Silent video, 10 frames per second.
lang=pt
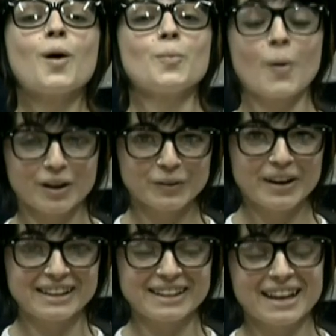Boa
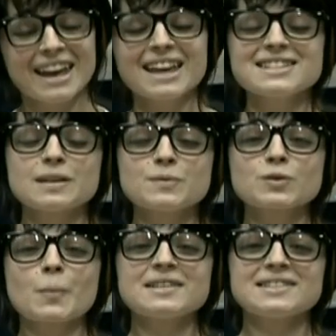noite! Estamos
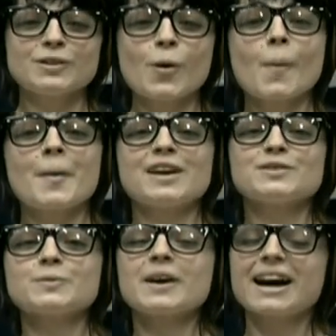começando com
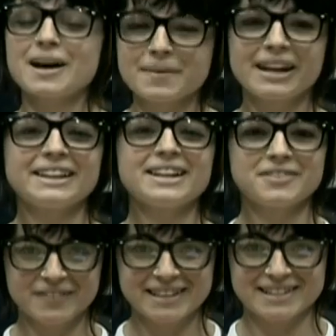mais um Câmara
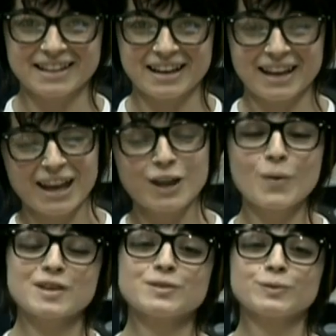Entrevista e
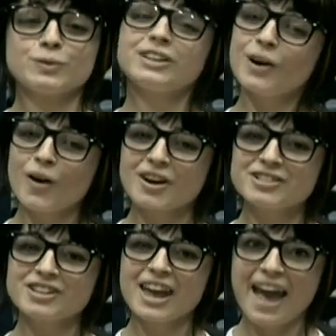o assunto de
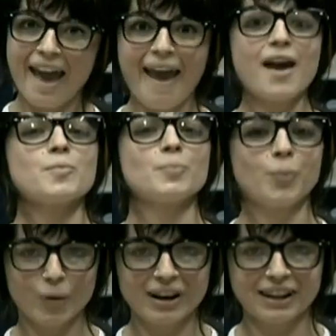hoje é
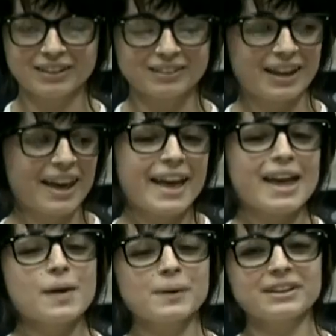bullying.
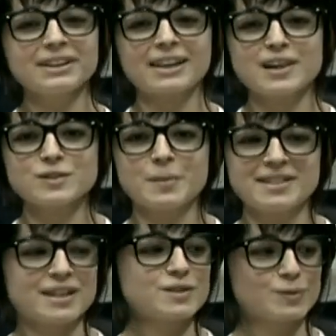E para tratar sobre
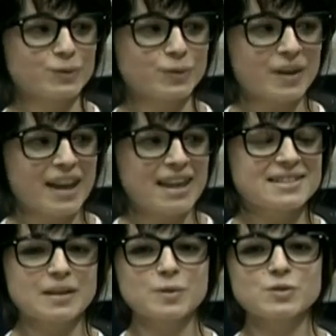esse assunto,
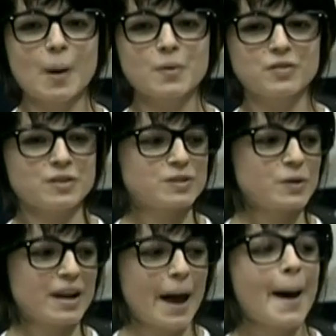estamos com a professora